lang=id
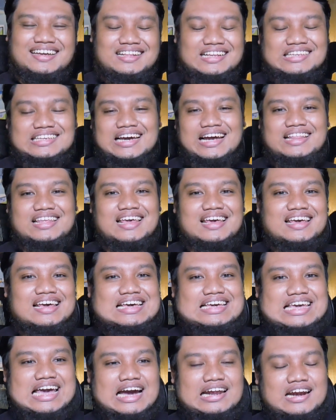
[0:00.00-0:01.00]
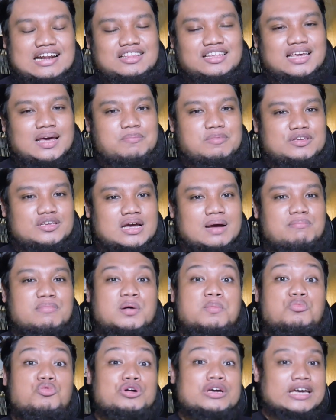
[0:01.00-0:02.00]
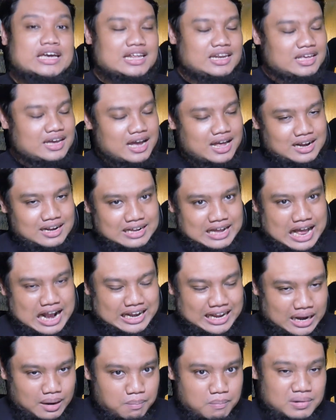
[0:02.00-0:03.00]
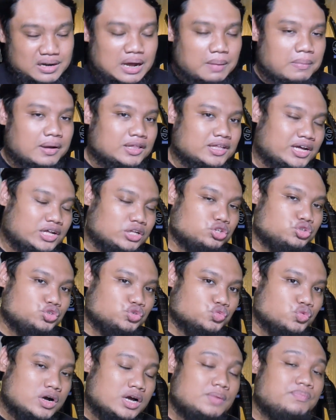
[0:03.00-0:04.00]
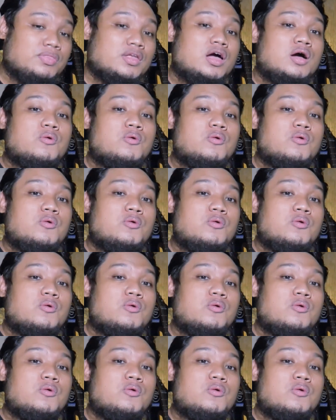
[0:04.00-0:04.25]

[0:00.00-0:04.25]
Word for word: insight yang nantinya bisa memungkinkan kalian mendapatkan cuan